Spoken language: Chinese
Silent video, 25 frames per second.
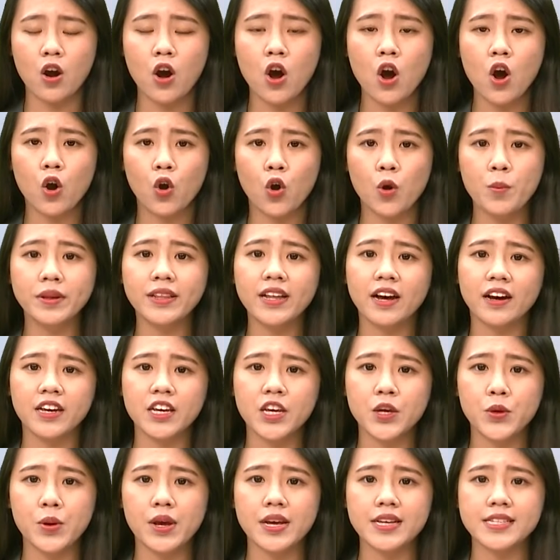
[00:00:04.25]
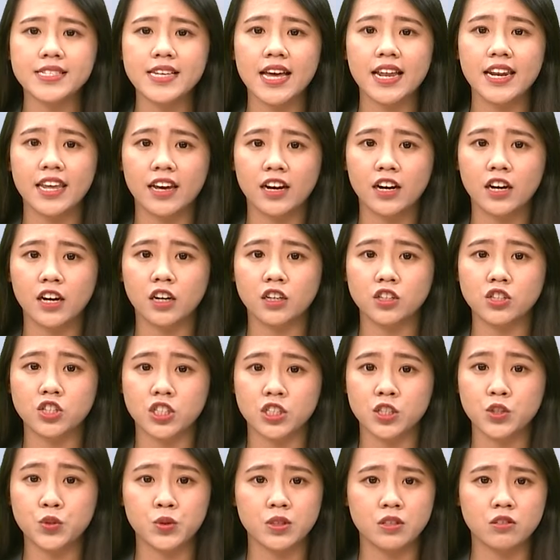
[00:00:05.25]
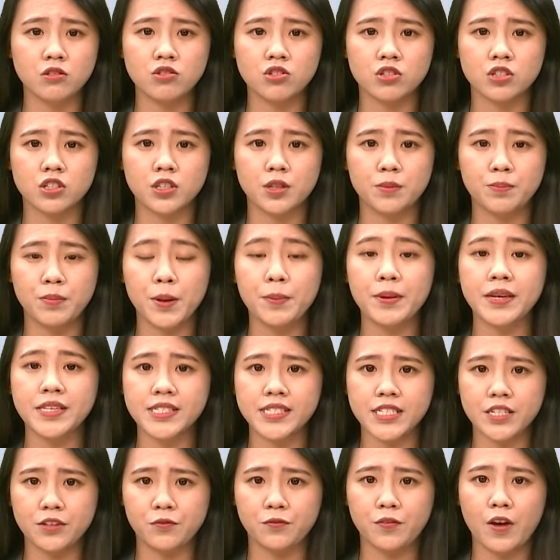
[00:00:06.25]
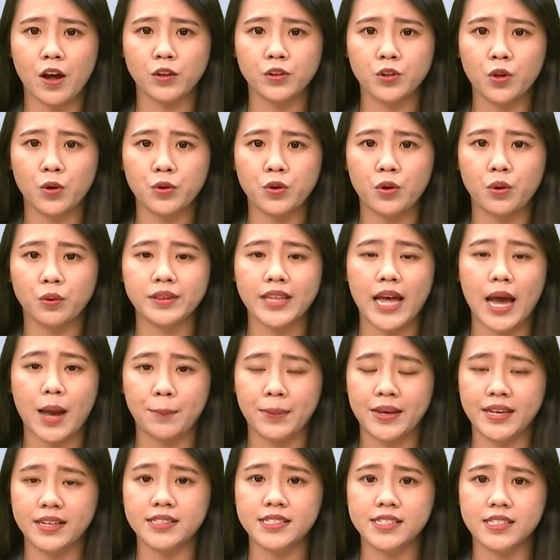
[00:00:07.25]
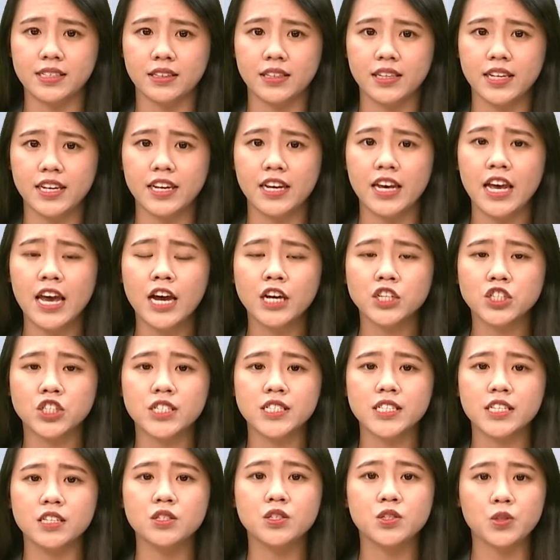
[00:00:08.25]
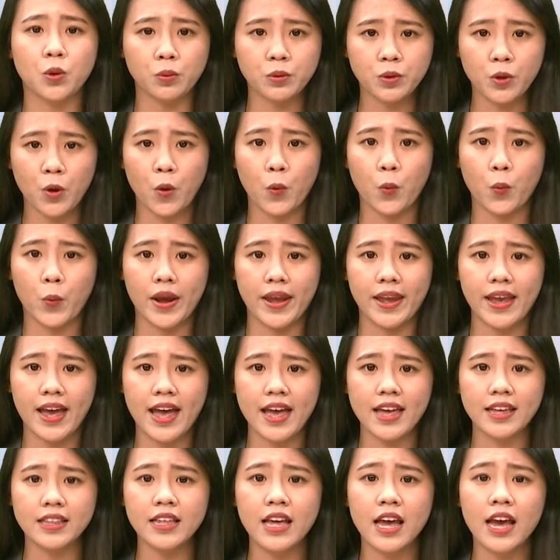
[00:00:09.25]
国民党议员在联合执行时批评警方动用大批警力执行总统维安，